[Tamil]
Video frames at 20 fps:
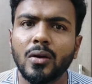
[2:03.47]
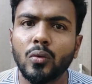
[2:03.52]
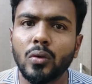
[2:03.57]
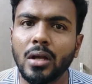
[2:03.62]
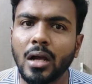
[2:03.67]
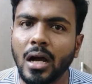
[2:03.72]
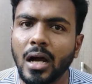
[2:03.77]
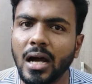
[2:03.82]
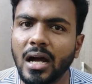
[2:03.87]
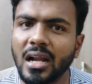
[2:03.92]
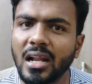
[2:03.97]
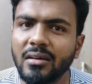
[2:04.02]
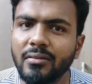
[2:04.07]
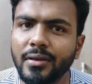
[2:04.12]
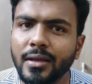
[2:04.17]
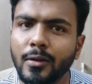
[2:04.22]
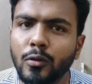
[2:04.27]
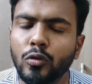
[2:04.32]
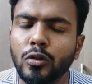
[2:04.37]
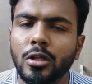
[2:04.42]
ஒரு
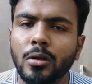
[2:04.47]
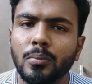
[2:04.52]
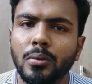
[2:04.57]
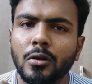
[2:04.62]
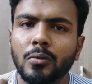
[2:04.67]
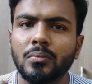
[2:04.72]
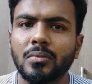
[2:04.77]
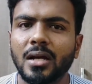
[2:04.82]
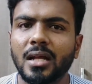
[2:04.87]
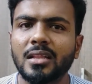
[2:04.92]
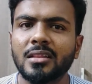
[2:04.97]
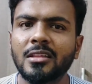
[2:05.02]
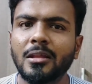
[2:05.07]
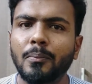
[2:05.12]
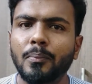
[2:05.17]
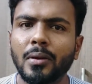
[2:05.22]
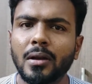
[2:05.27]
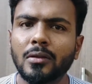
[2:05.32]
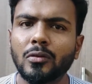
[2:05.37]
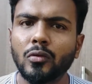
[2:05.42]
ஆளவை குந்தபுரம்
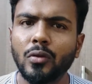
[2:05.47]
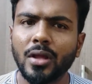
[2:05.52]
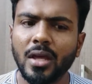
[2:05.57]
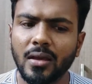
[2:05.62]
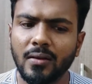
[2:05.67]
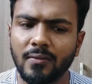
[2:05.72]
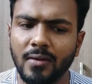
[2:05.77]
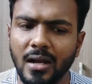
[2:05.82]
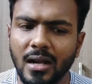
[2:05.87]
அந்த படத்துடைய